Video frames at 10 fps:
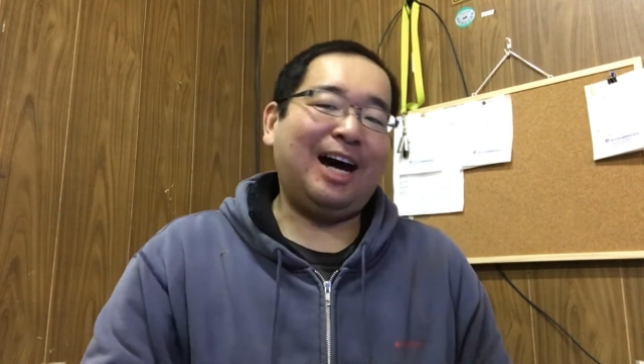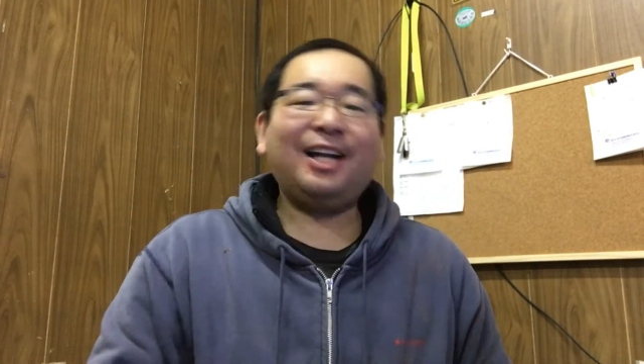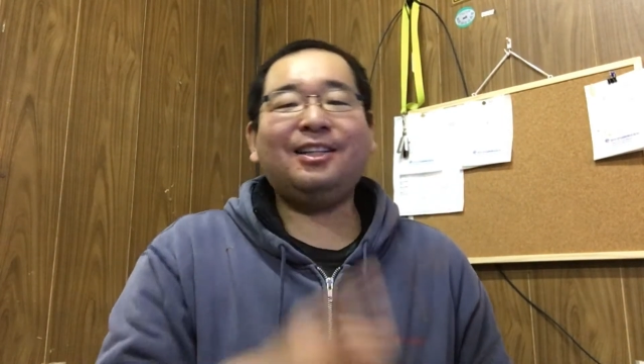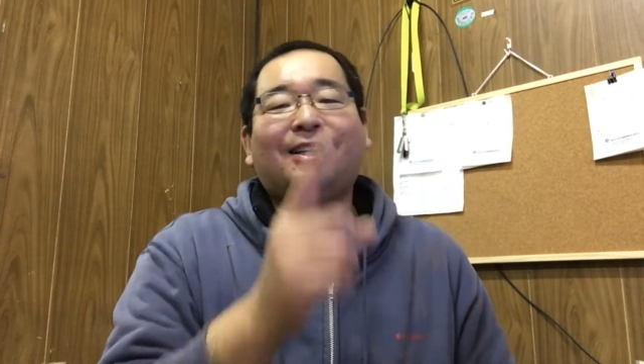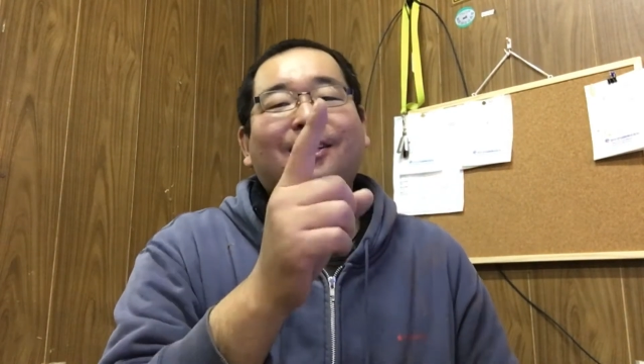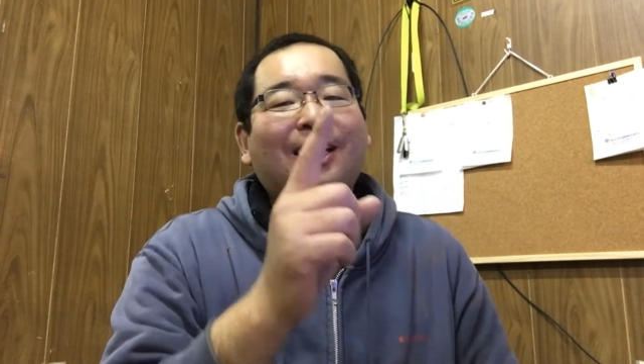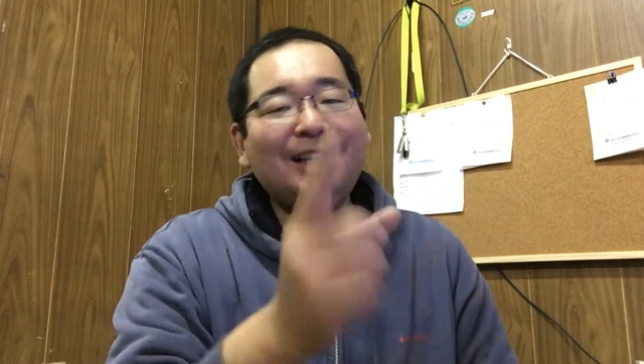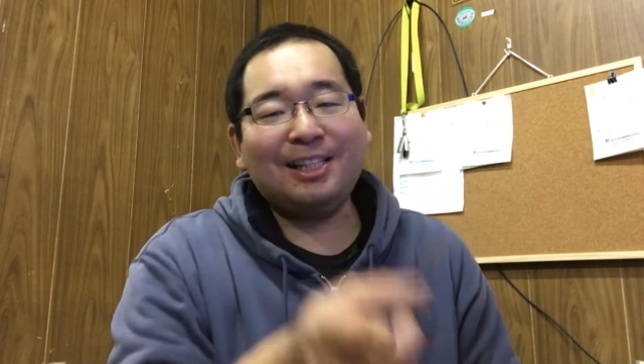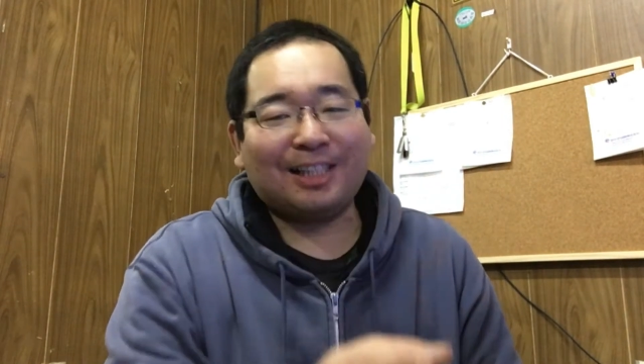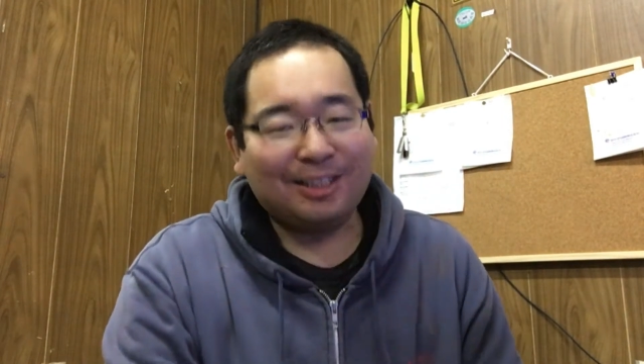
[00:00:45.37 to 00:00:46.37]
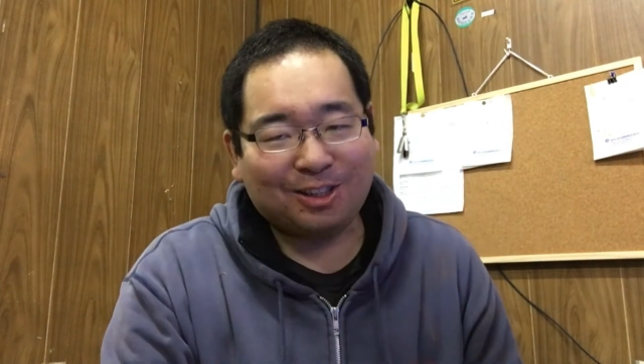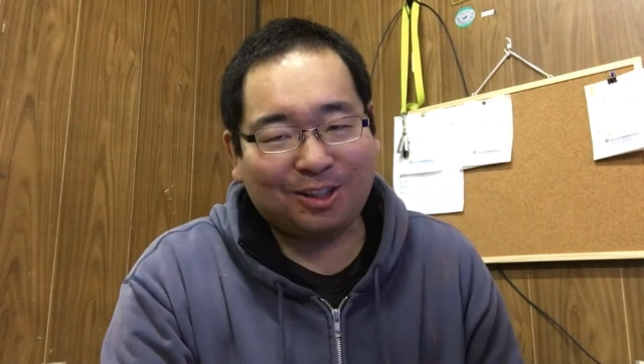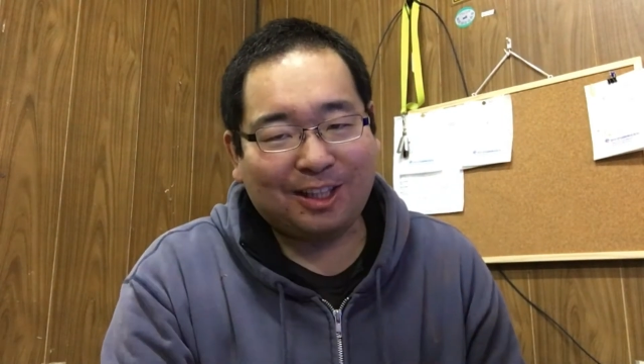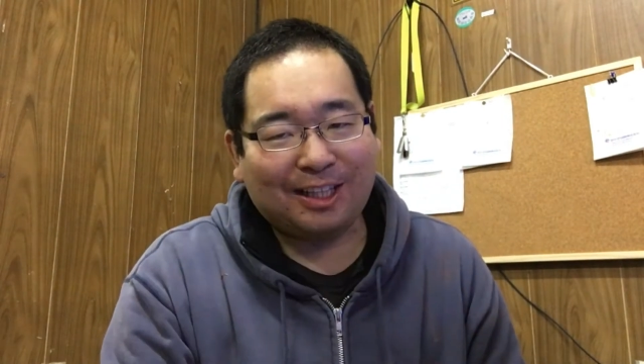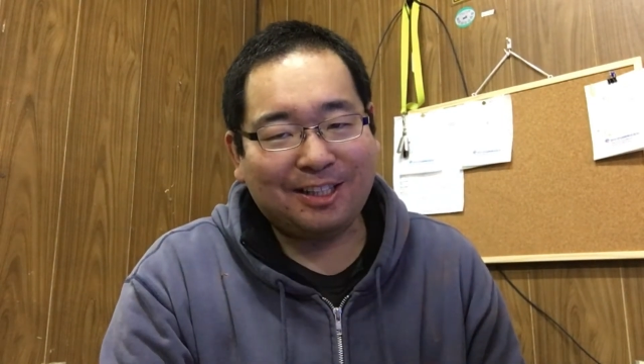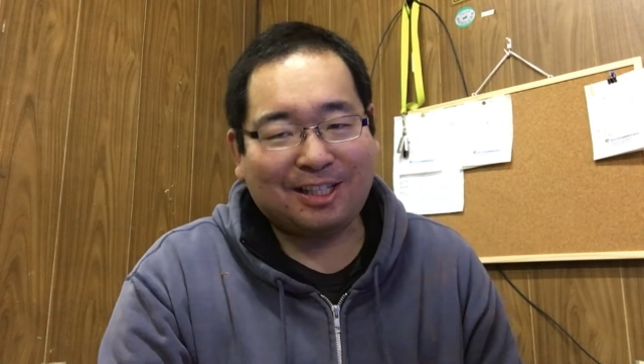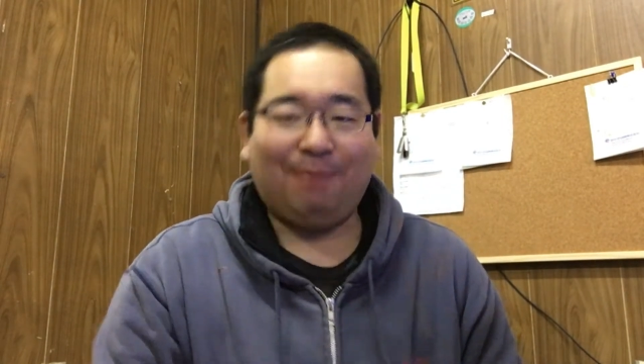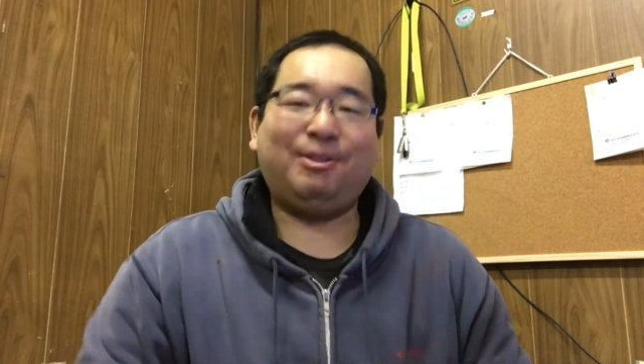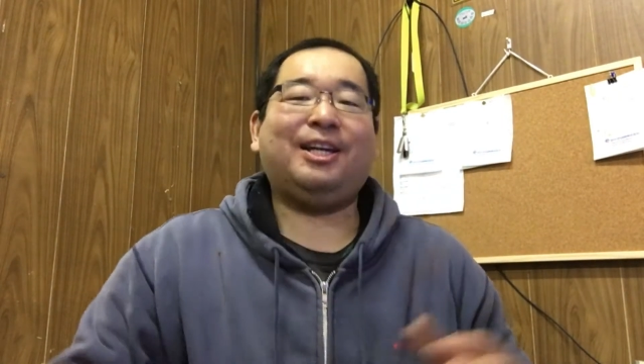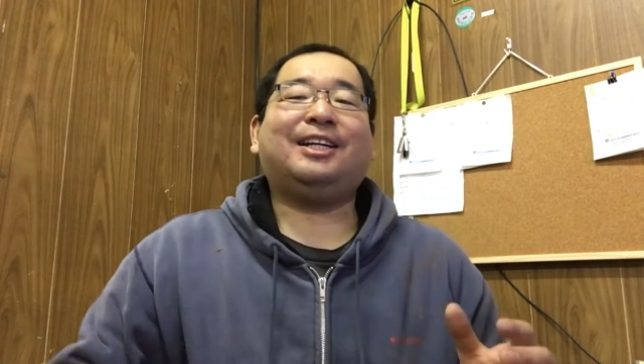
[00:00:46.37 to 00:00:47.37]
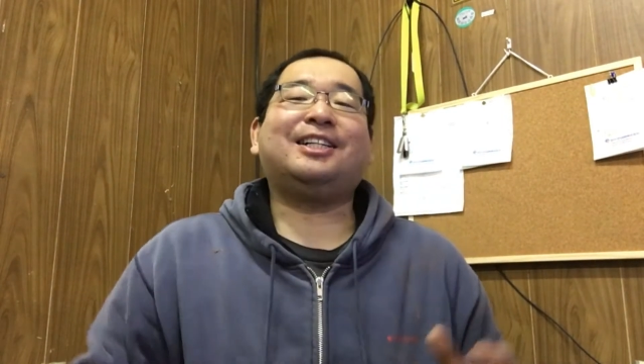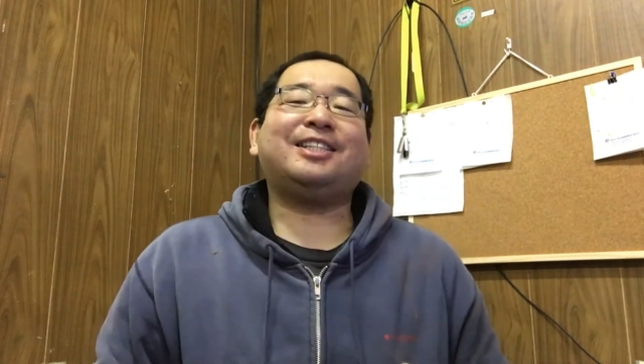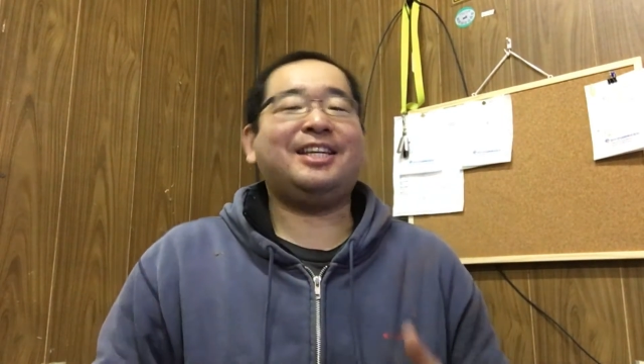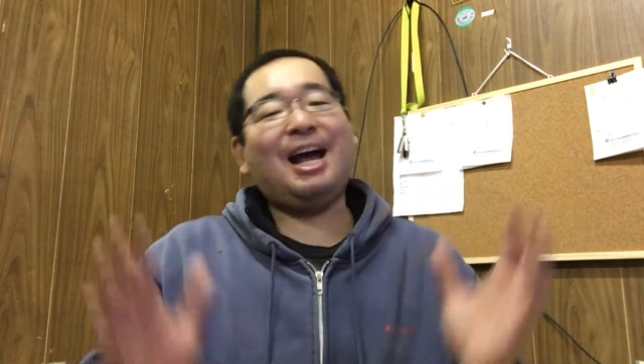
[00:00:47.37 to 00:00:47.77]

あれ何々さんについてたんですかみたいな感じで。